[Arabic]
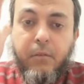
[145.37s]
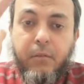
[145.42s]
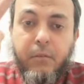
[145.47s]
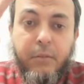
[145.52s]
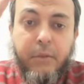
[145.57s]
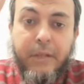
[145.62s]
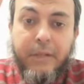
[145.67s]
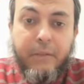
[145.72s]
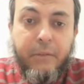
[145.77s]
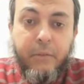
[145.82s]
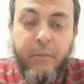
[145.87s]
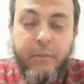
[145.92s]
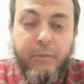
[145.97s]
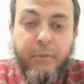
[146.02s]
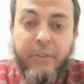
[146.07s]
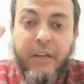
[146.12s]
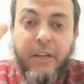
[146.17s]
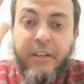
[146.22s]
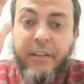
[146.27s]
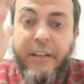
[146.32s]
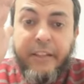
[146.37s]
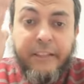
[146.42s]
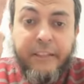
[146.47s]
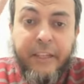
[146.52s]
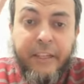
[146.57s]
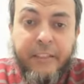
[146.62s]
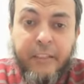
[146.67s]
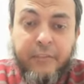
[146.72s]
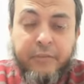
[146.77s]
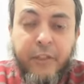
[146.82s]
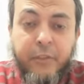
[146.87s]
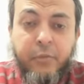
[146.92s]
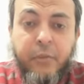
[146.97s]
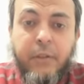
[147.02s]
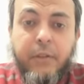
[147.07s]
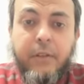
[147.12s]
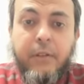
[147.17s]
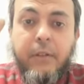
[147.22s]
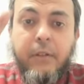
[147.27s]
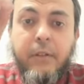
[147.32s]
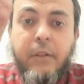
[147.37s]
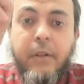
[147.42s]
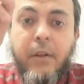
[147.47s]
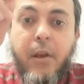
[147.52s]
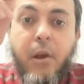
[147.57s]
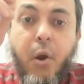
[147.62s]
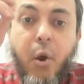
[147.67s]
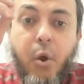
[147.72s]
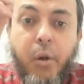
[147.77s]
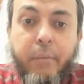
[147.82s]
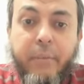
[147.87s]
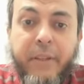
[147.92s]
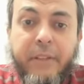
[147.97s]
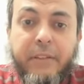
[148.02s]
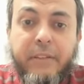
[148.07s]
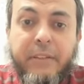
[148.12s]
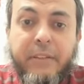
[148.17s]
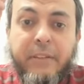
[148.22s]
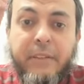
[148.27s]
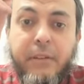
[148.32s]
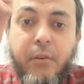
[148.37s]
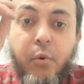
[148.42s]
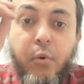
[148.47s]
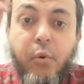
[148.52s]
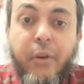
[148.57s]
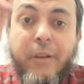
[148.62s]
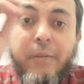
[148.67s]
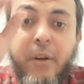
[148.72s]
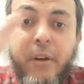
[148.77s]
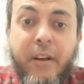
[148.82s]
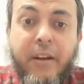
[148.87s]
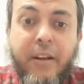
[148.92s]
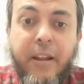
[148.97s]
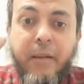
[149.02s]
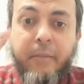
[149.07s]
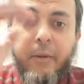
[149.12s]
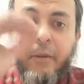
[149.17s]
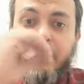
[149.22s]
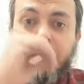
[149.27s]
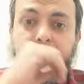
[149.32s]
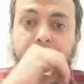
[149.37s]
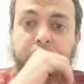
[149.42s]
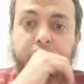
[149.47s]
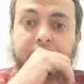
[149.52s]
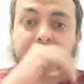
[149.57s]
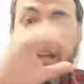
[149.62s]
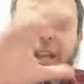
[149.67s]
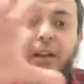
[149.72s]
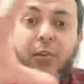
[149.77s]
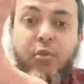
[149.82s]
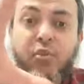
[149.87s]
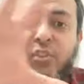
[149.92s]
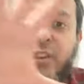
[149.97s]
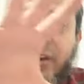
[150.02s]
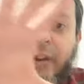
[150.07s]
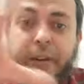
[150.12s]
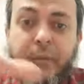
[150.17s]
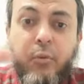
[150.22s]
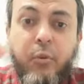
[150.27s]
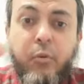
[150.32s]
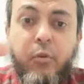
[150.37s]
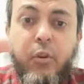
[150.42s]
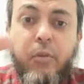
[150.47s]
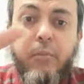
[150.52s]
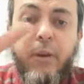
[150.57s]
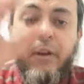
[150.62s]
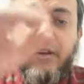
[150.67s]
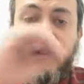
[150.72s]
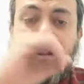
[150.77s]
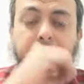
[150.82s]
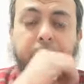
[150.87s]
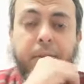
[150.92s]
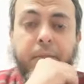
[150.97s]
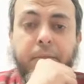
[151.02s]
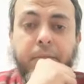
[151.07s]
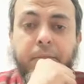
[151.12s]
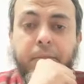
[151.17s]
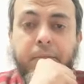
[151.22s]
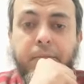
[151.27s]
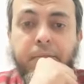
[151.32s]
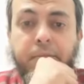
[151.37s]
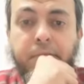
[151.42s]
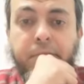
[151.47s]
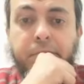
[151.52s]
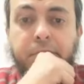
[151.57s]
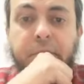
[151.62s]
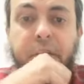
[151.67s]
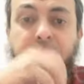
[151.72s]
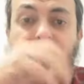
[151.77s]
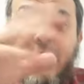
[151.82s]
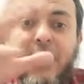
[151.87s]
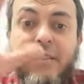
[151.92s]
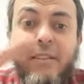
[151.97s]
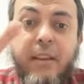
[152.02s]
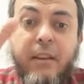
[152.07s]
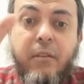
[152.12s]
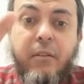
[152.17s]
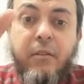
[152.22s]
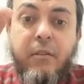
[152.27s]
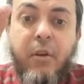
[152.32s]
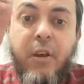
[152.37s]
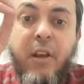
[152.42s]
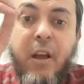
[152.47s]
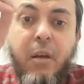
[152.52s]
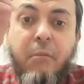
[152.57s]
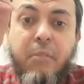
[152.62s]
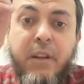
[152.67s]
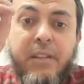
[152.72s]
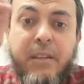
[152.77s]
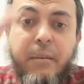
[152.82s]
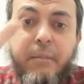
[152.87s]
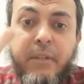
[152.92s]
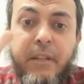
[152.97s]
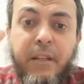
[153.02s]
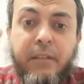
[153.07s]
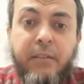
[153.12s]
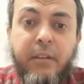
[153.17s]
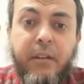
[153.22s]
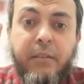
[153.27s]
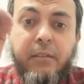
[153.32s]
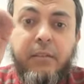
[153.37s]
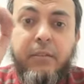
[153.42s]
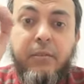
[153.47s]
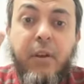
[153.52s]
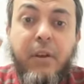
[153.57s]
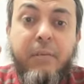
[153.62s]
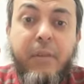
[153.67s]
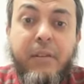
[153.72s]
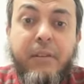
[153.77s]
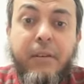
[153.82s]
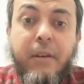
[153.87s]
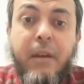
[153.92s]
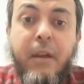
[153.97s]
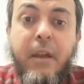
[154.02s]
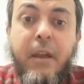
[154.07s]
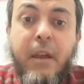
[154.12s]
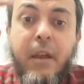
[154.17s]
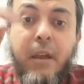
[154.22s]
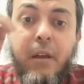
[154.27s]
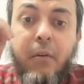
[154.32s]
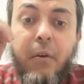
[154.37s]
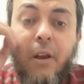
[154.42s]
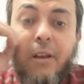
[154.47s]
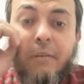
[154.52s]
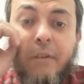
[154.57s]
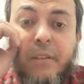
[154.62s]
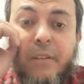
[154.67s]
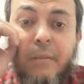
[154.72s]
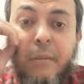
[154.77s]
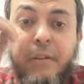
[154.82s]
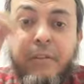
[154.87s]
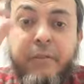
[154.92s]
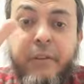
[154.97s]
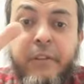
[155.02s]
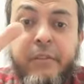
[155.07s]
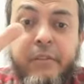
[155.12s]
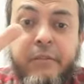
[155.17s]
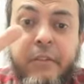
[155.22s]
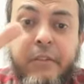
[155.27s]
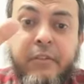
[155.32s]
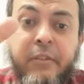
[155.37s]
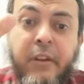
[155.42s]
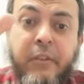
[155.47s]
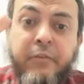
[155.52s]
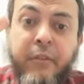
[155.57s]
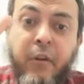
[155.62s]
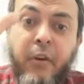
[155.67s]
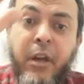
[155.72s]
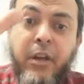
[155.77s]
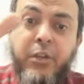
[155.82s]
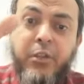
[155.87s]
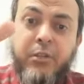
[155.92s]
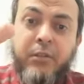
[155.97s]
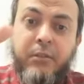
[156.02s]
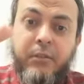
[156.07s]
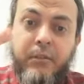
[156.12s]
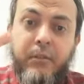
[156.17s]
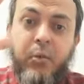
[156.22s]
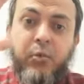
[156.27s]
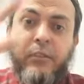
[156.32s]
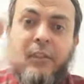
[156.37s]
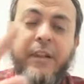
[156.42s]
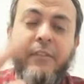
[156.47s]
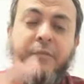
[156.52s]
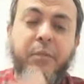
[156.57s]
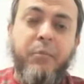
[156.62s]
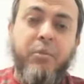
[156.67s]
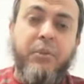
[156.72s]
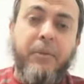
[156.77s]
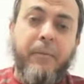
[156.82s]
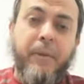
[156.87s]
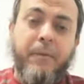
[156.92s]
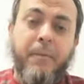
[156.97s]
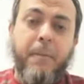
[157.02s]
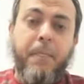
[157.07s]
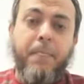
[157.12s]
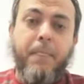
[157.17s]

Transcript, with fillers: وده بقى لجنه فتوى حرمه خروج المراه للعمل لا يجوز خروج المراه للعمل لانه هذا هو اكبر سبب الاختلاط واكبر سبب واكبر سبب تصرف الفواحش الموجوده الان في المجتمع